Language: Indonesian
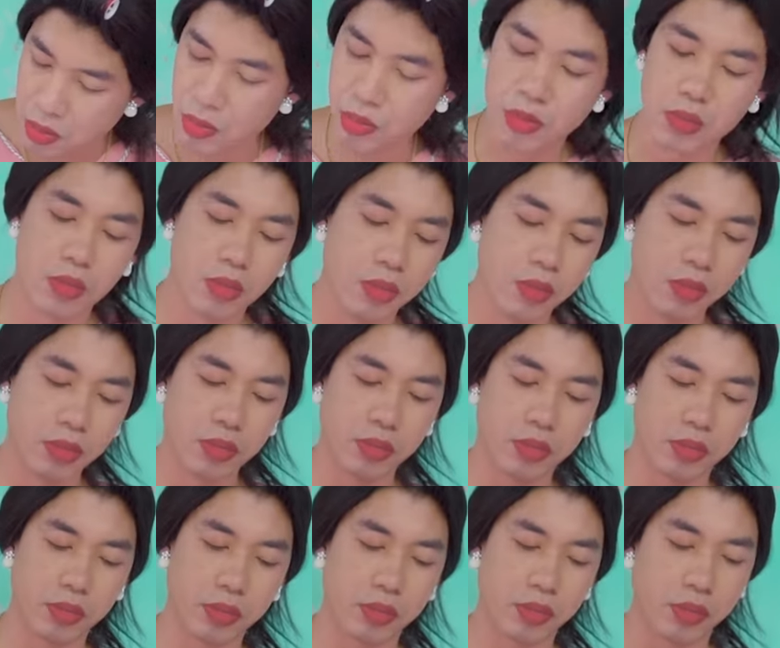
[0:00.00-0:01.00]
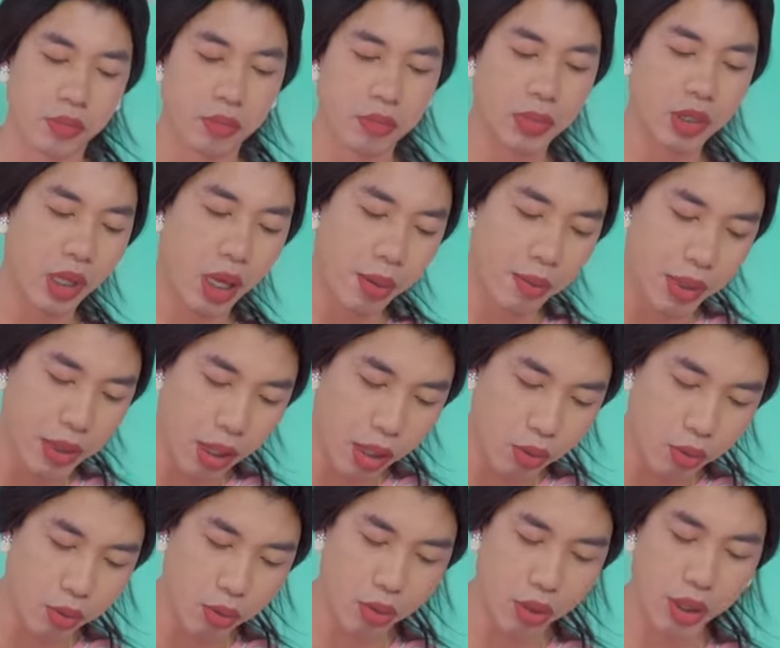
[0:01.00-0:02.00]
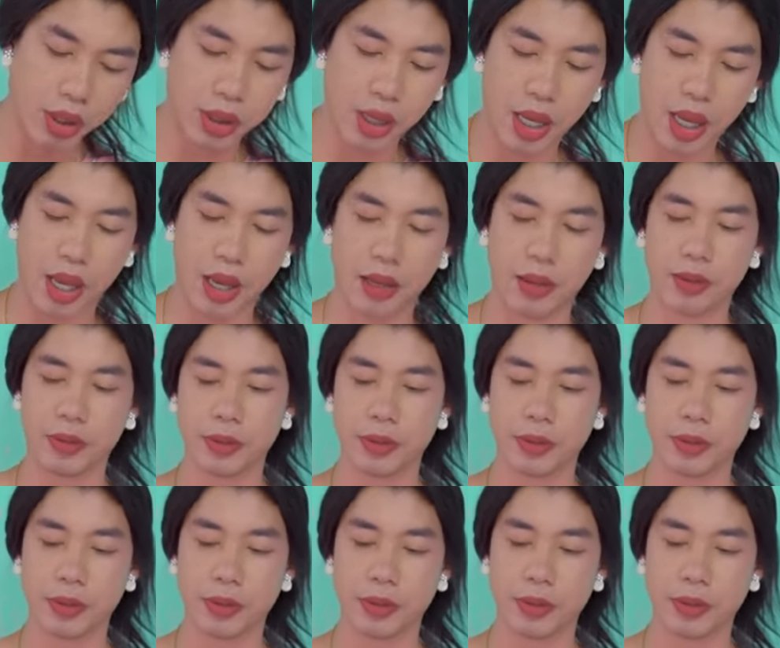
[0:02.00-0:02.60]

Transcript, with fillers: hmm. besar-besar aku tulis ha